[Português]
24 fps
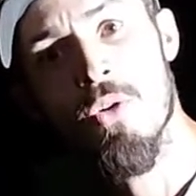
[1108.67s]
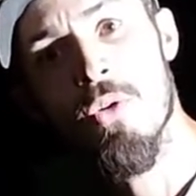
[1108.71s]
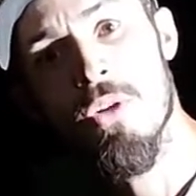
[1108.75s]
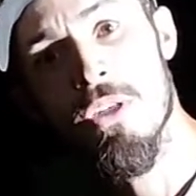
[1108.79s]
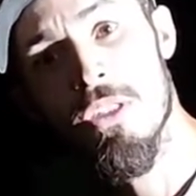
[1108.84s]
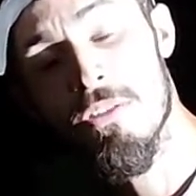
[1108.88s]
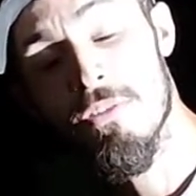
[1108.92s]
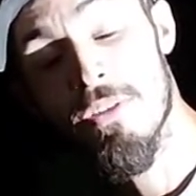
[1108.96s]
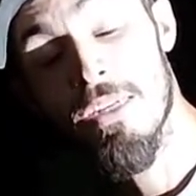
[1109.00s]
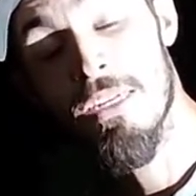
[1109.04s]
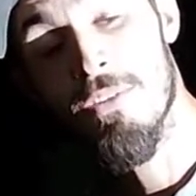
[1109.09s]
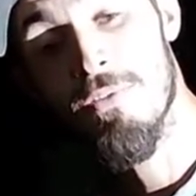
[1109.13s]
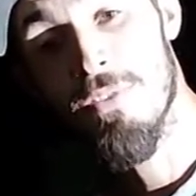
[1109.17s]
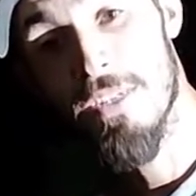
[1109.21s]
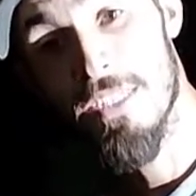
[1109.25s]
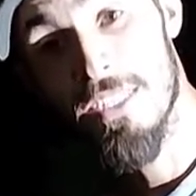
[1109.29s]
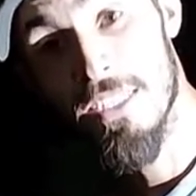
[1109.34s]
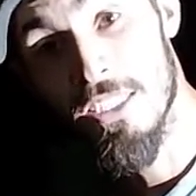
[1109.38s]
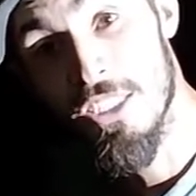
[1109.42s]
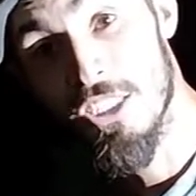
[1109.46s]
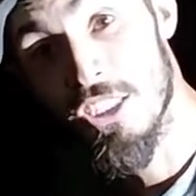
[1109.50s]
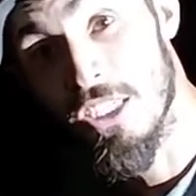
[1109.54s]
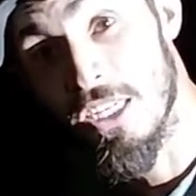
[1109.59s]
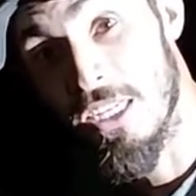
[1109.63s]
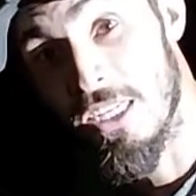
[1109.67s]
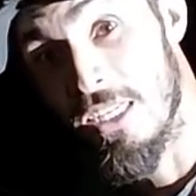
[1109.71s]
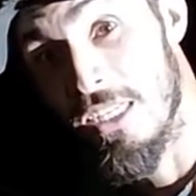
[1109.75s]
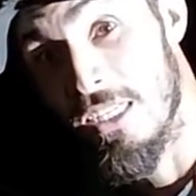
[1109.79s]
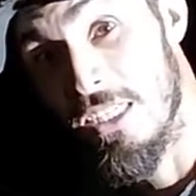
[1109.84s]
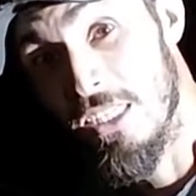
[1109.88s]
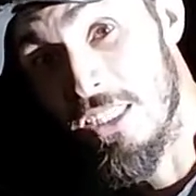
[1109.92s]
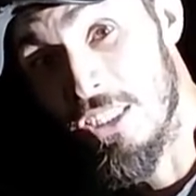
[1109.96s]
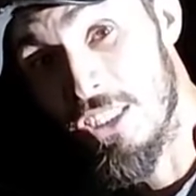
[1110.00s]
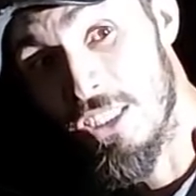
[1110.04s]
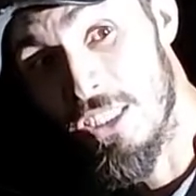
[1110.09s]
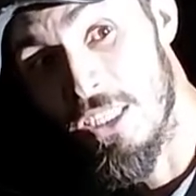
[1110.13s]
8h40 foi que a gente
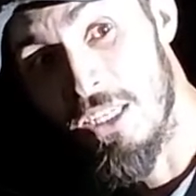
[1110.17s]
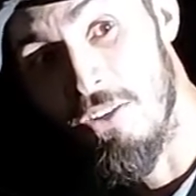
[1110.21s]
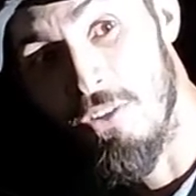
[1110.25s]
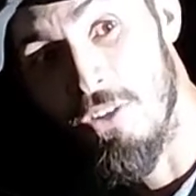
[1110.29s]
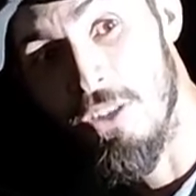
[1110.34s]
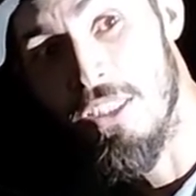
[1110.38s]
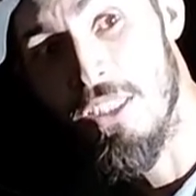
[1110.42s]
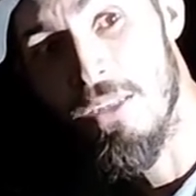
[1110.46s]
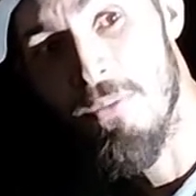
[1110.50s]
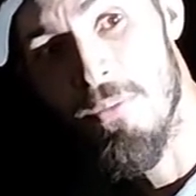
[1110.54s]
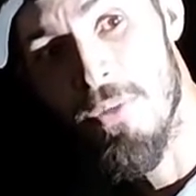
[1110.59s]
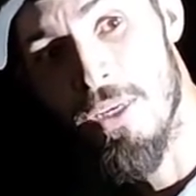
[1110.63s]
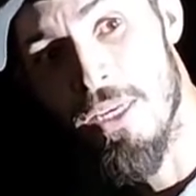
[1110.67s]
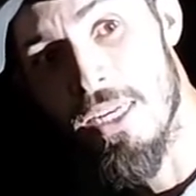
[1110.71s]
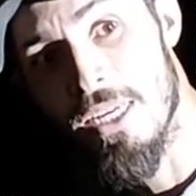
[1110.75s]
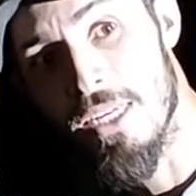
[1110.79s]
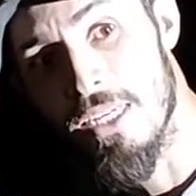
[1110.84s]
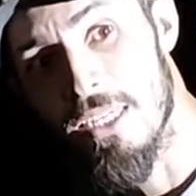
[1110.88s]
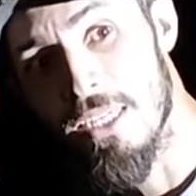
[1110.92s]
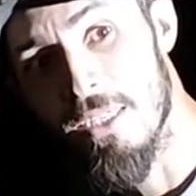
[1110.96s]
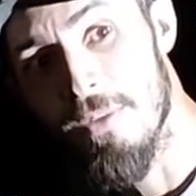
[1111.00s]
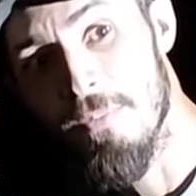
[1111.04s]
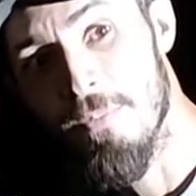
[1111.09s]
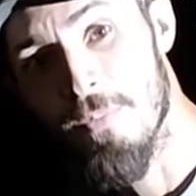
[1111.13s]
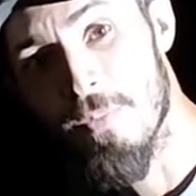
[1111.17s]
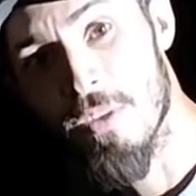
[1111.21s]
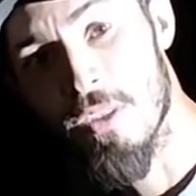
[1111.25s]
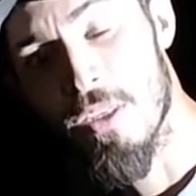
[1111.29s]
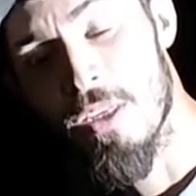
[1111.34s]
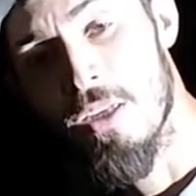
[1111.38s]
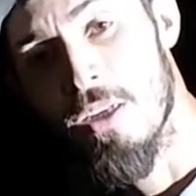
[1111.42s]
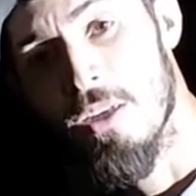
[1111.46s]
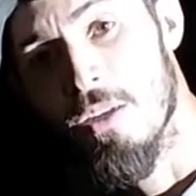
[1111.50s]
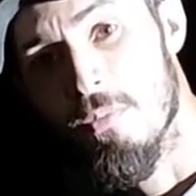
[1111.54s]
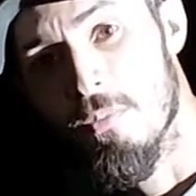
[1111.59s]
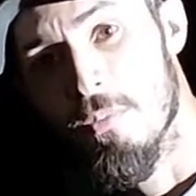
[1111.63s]
ia chegar 8h30 aqui.
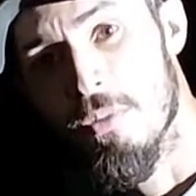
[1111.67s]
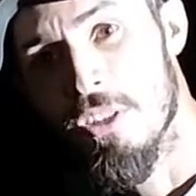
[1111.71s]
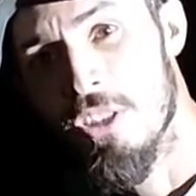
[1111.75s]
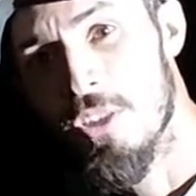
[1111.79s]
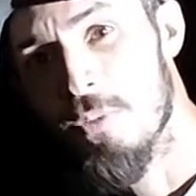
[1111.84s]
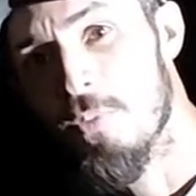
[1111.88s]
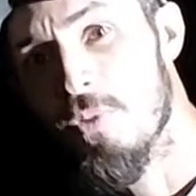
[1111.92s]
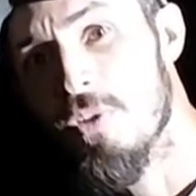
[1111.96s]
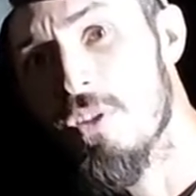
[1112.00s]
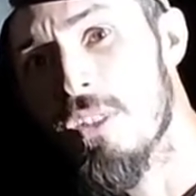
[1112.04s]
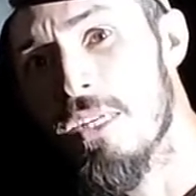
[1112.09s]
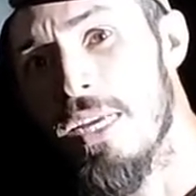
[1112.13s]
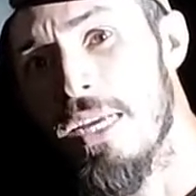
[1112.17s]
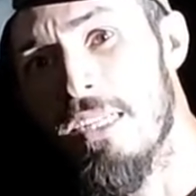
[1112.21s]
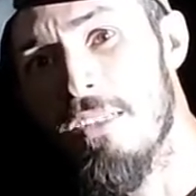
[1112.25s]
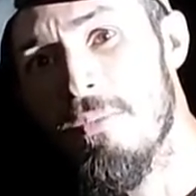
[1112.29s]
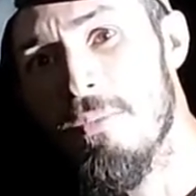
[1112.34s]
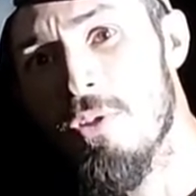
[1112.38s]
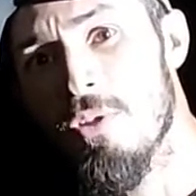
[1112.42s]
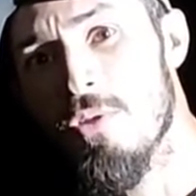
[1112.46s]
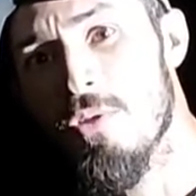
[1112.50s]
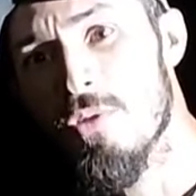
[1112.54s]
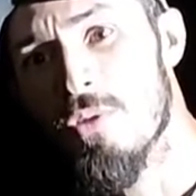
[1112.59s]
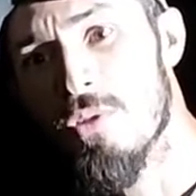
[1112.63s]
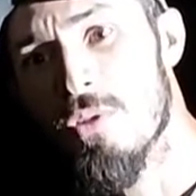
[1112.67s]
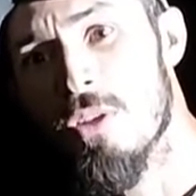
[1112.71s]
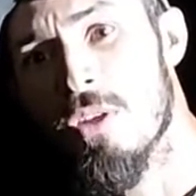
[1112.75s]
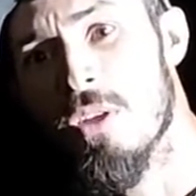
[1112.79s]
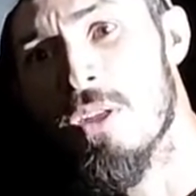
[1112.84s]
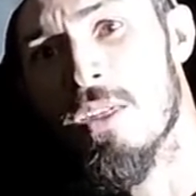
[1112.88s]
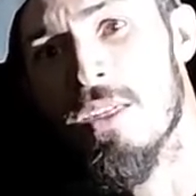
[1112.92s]
Por 10 minutos.